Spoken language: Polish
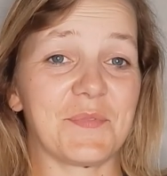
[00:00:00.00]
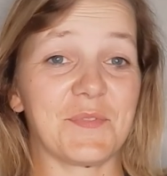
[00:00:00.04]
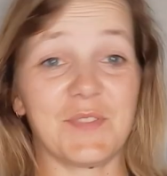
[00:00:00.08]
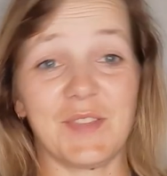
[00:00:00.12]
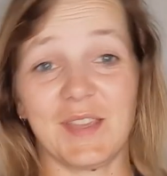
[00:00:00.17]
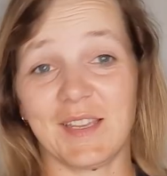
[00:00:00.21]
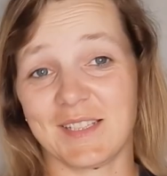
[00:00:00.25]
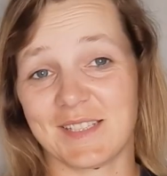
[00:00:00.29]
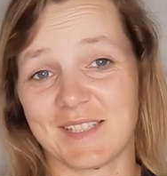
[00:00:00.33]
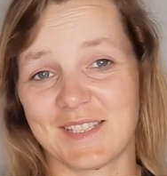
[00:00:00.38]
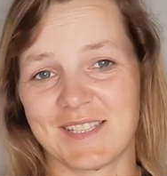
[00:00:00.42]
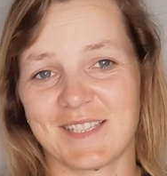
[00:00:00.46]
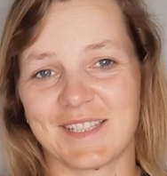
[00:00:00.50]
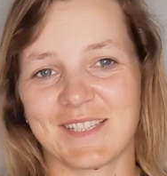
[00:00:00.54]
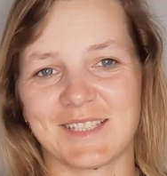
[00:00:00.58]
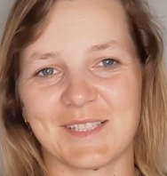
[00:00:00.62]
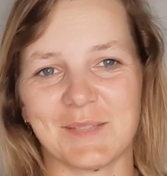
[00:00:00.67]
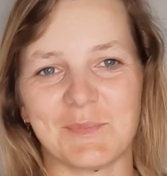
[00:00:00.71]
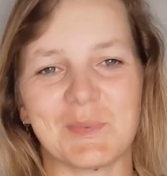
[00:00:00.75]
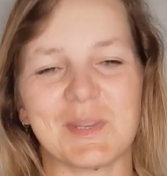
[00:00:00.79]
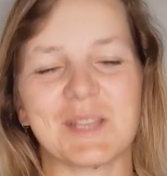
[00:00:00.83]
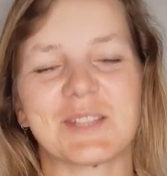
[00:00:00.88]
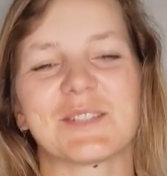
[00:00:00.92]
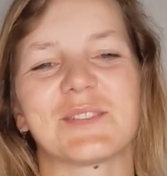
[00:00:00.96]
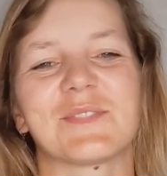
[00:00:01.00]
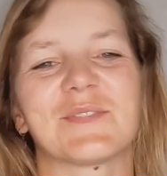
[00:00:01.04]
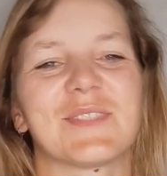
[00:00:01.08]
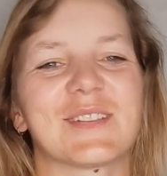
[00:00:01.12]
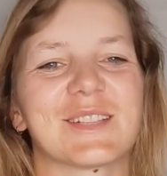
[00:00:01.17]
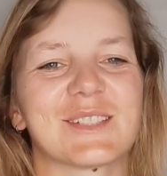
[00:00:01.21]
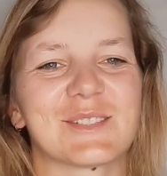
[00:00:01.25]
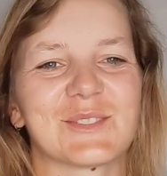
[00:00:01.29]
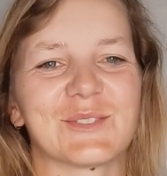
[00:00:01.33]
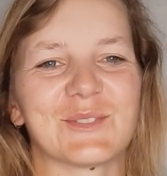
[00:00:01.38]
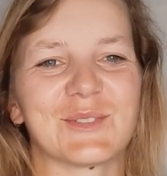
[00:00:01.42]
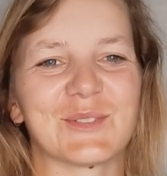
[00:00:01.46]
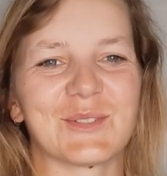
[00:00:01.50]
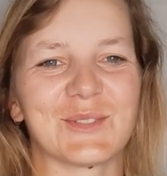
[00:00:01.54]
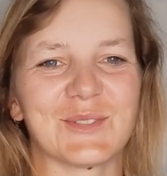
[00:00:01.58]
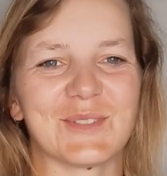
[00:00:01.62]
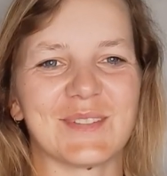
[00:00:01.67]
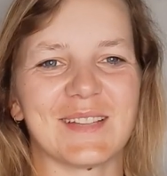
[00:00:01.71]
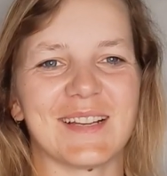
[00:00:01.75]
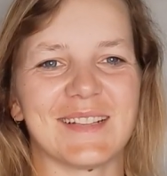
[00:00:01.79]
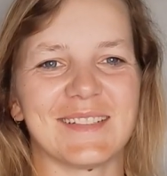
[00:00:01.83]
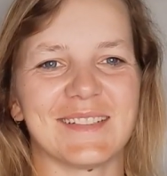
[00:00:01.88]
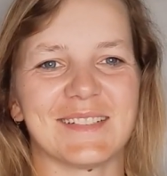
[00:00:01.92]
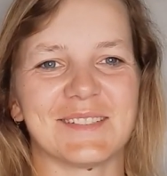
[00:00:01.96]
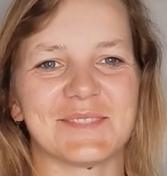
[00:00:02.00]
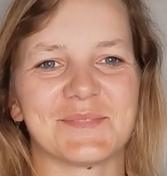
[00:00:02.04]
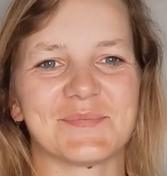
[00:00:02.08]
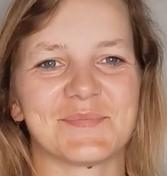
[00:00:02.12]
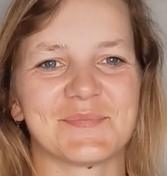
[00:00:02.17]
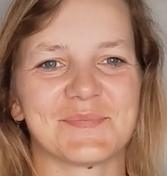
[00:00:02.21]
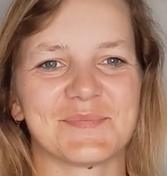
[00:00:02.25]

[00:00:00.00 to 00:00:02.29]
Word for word: więc zapraszam Was do oglądania.